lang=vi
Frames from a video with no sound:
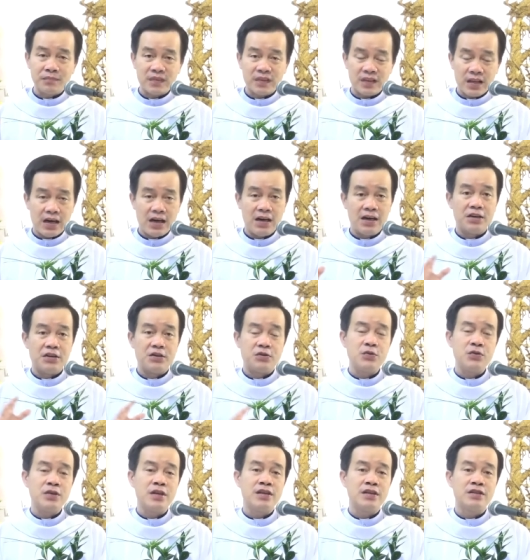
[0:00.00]
thời
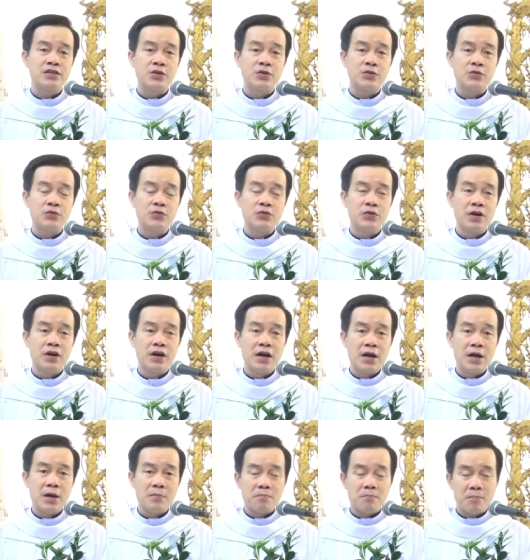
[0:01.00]
Chúa Giêsu
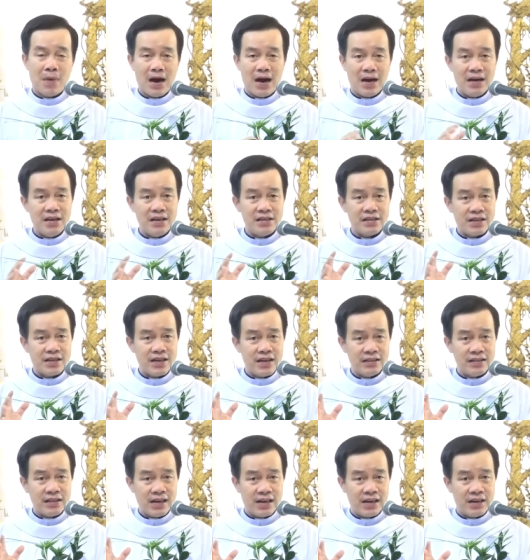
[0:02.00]
mãi cho
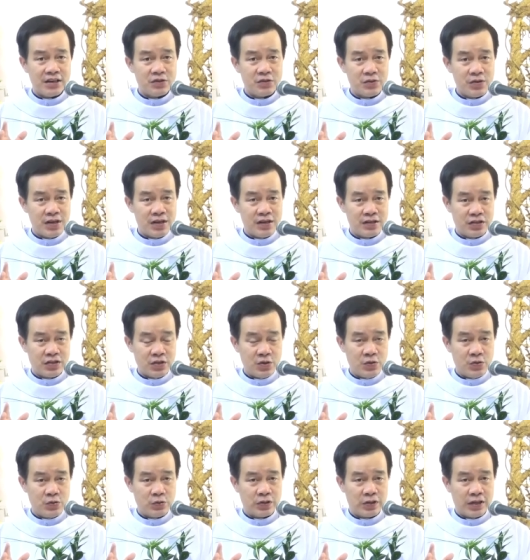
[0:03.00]
đến thời Chúa
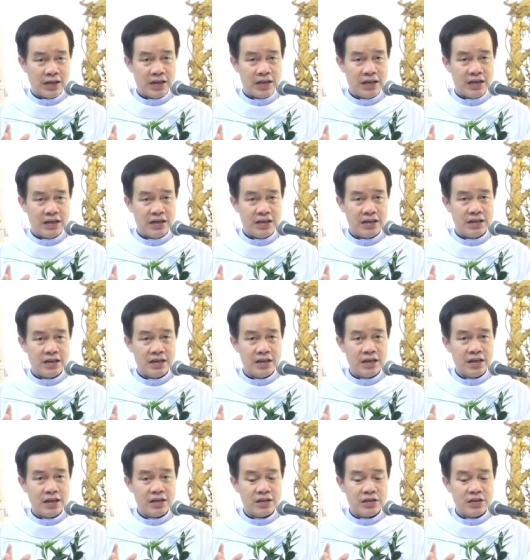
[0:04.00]
Giêsu thì
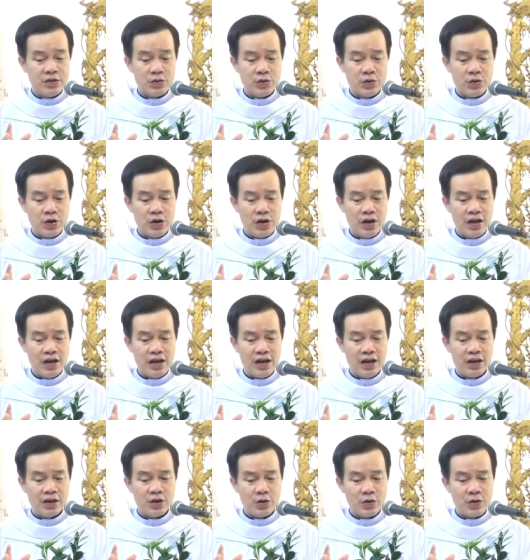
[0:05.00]
vua
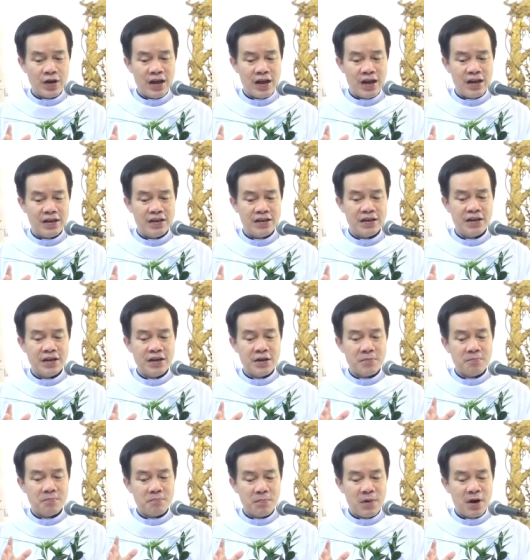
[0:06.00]
Herode
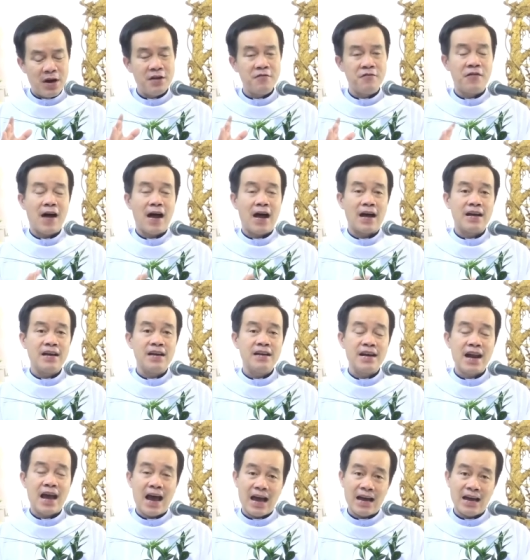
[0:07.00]
mới phải
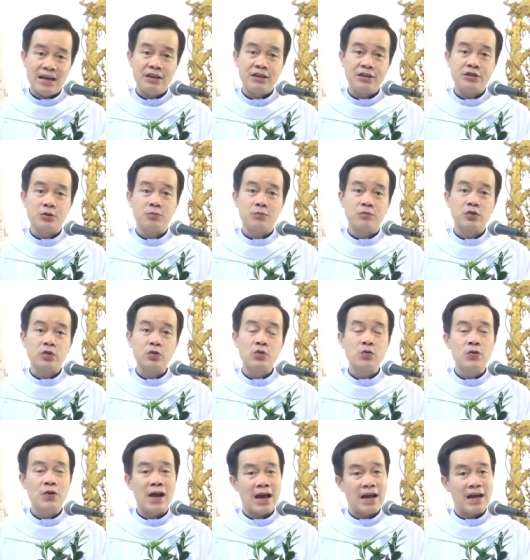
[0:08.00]
đại trùng
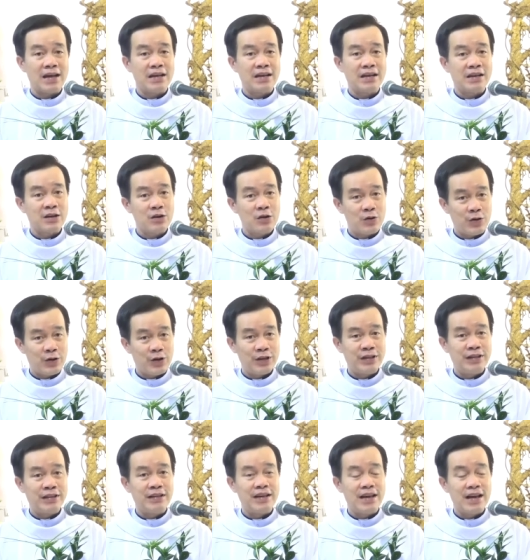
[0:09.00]
tu lại ngôi
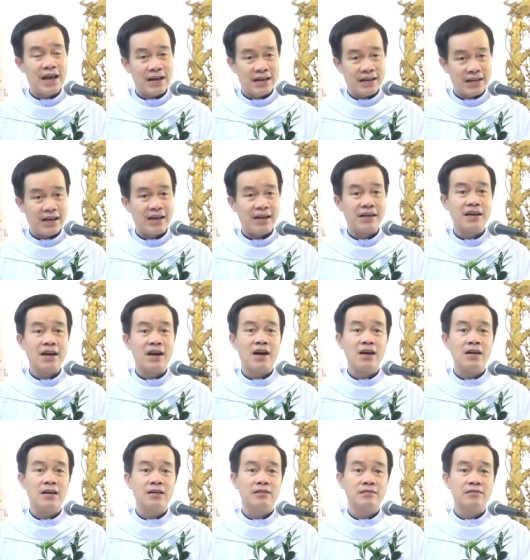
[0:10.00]
đền thờ đó